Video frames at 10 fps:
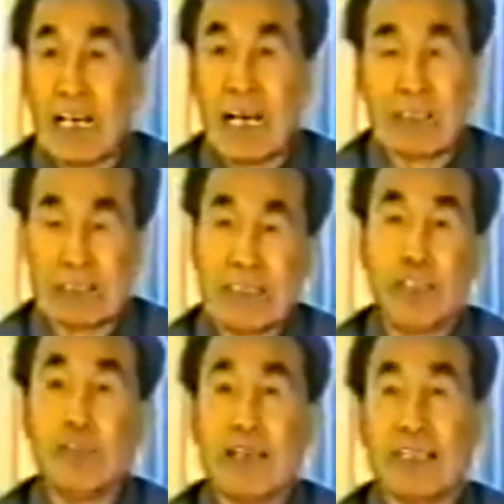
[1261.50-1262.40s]
像这个
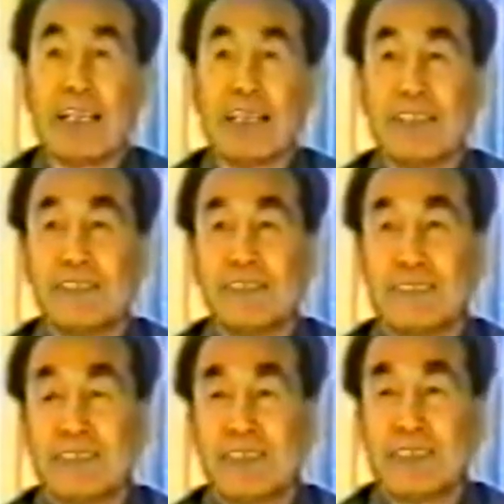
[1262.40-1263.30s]
情况就好
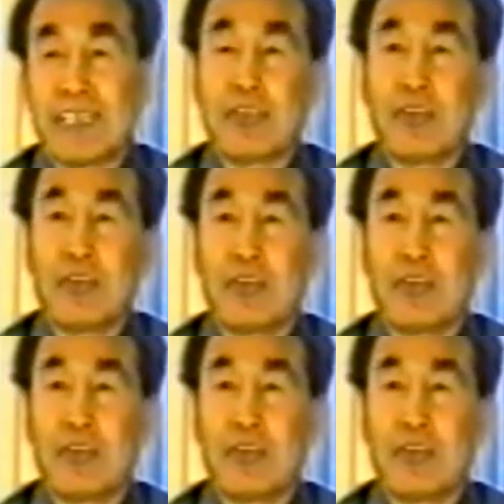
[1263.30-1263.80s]
消灭它，